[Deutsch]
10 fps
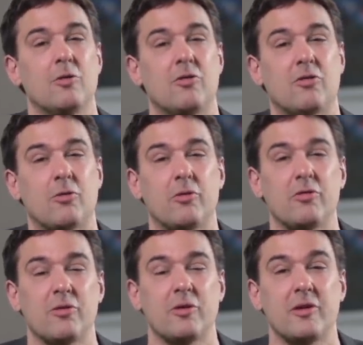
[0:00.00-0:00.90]
uns
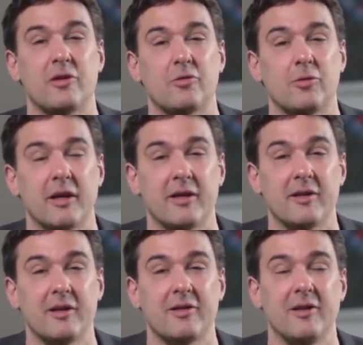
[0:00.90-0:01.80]
Russen könnt ihr so
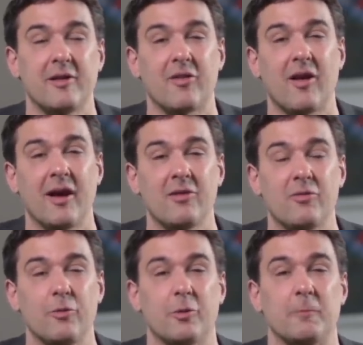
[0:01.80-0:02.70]
leicht nicht hinters Eis
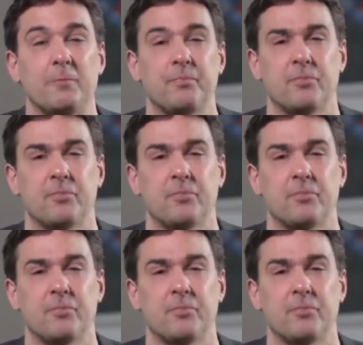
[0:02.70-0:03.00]
führen